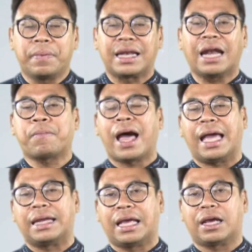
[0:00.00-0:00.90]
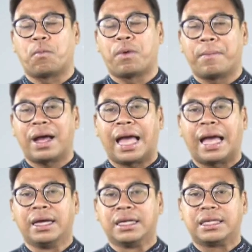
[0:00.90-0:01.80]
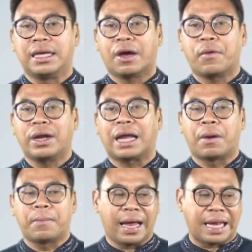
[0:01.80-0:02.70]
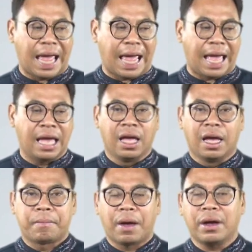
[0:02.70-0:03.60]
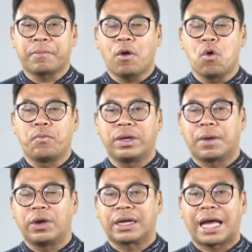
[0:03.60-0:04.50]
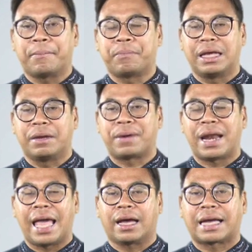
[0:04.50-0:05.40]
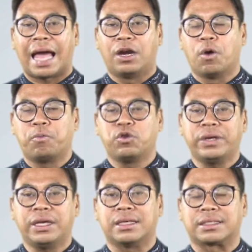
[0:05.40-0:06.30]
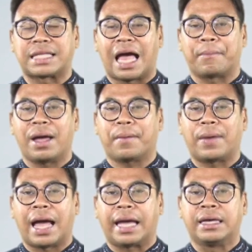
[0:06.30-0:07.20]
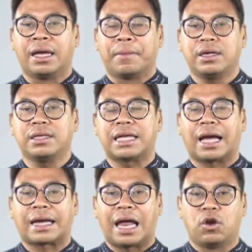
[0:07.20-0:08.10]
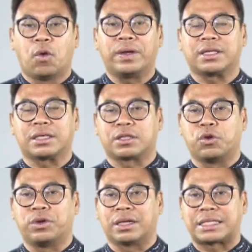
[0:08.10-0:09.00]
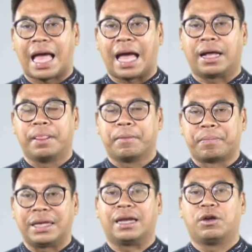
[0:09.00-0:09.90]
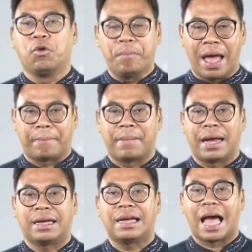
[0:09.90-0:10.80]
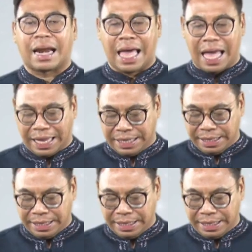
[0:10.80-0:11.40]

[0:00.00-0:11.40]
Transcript: งเป็นรัฐภายในของพม่าที่เรียกว่ารัฐพม่าแท้แปลว่าพระองค์มีกระบวนการเปลี่ยนแปลงการลบลิพีต่างๆมากมาย เนื่องจากการลบและศัตรูต่างๆ เปลี่ยนรูปแบบมาได้หลากหลาย